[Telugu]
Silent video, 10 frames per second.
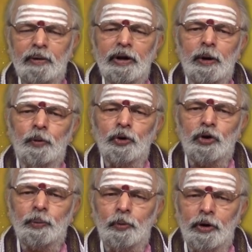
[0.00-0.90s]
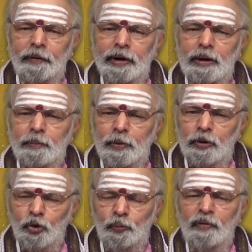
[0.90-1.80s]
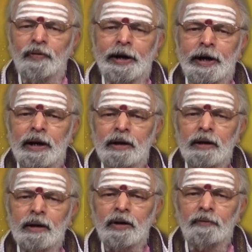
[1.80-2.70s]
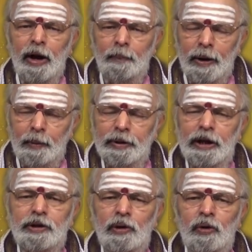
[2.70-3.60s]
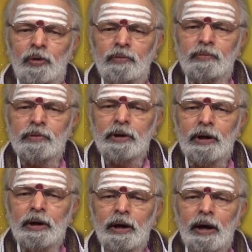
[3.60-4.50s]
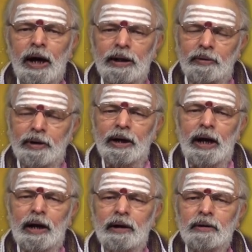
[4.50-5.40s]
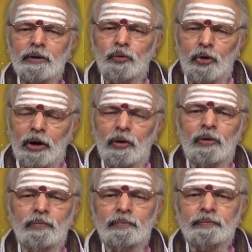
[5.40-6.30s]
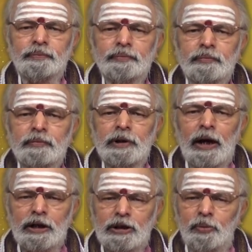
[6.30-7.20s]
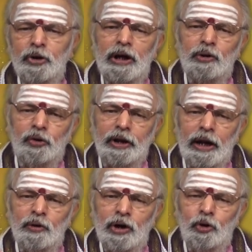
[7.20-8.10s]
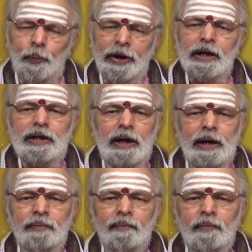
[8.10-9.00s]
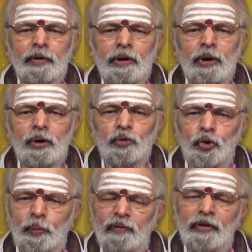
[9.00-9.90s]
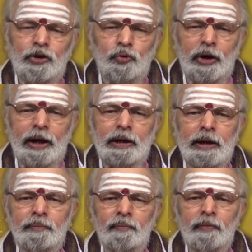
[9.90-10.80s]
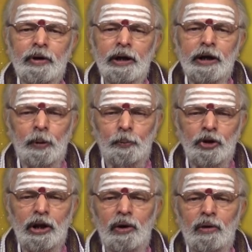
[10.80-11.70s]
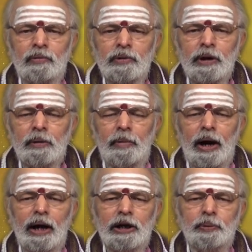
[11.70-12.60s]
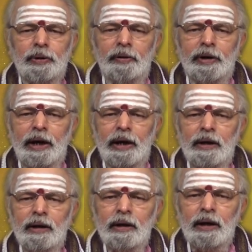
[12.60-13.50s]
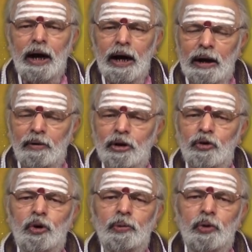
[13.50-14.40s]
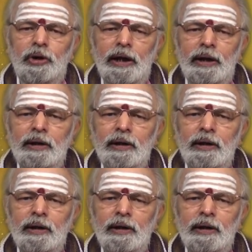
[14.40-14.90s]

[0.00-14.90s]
అనే పొడితోటి పొడి ధూపం వేయండి వ్యాపార ప్రదేశంలోనూ అదేవిధంగా గృహంలోనూ అష్టములుగా గుగ్గిలాన్ని కూడా ఉపయోగించండి ధూపం వేసుకోవడానికి ఇక పూజల్లో మహాలక్ష్మీదేవికి ఆరావళి కుక్కతోటి